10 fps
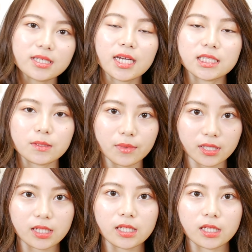はじめ
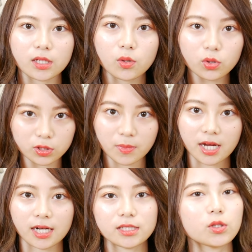に、コスメ
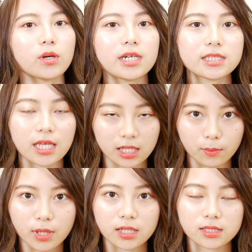から紹介していき
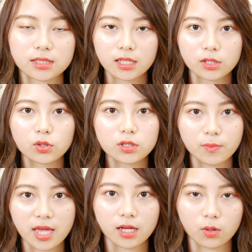ます。1つ
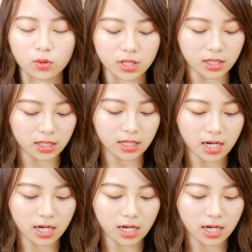目、お気に入り